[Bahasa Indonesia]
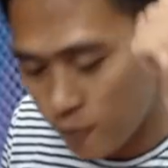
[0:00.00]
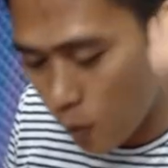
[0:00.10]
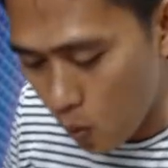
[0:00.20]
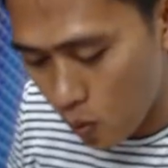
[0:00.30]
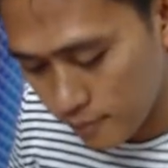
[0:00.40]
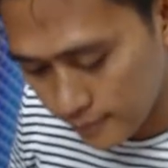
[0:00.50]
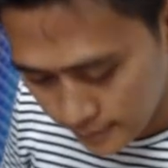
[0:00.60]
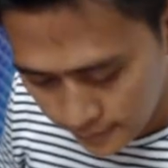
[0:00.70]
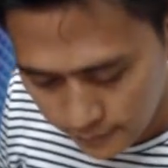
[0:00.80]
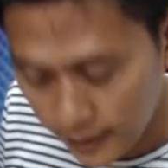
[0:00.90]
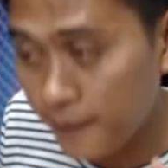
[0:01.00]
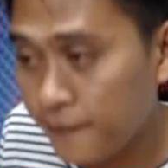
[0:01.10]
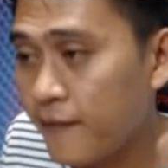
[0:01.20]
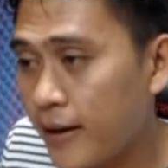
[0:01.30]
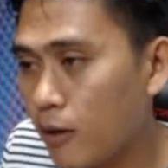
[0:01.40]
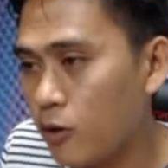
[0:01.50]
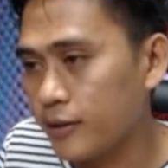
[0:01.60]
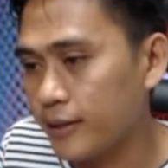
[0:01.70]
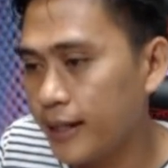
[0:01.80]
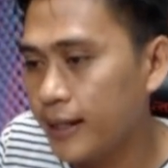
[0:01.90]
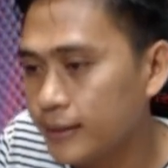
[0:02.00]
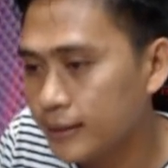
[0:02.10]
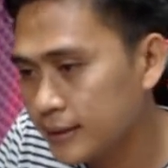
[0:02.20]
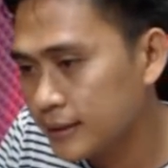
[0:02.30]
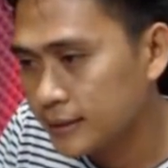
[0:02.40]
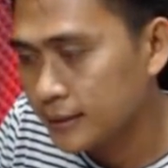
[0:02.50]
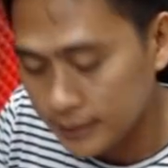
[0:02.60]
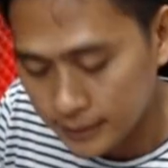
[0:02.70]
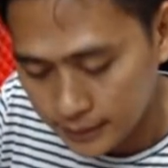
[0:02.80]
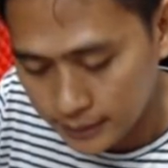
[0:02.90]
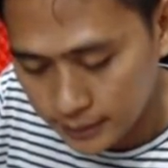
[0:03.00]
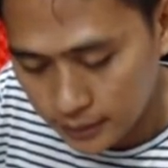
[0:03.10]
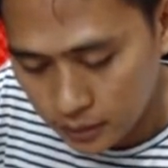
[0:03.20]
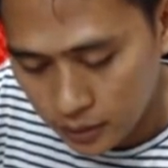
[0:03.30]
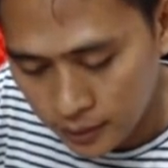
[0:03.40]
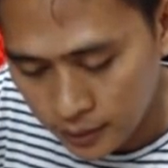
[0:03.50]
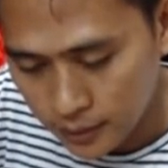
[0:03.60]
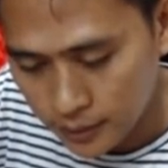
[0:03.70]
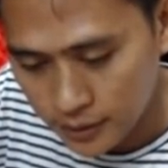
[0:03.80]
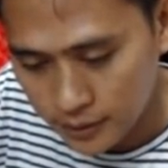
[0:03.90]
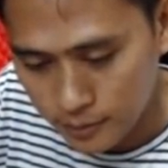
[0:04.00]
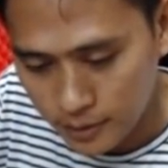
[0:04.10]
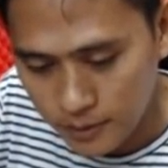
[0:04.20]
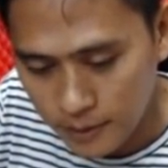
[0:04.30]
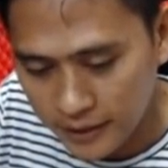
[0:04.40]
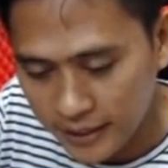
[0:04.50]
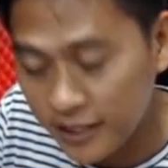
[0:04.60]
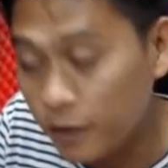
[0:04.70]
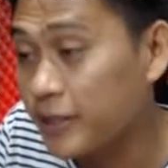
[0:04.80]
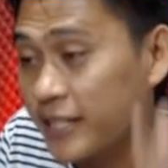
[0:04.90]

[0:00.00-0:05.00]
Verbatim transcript: uh Navalon ya huh nomor berapa tadi nomor